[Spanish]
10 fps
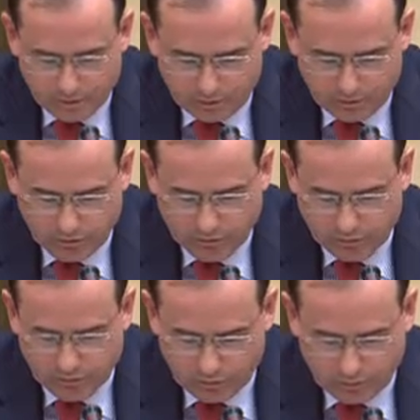con esa
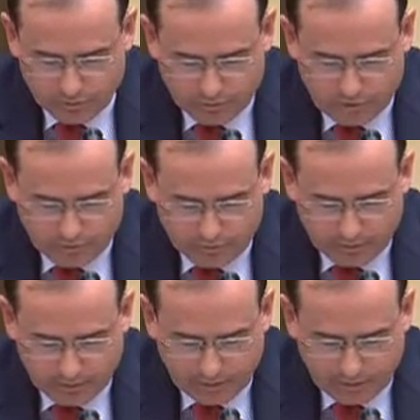oferta, como demuestra la
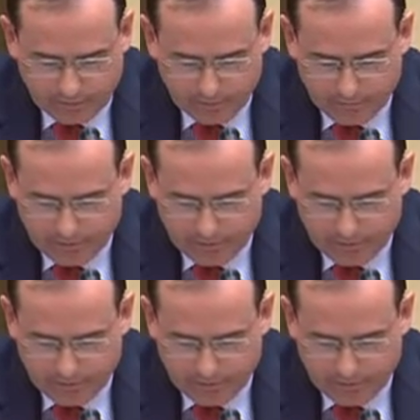demanda que hay.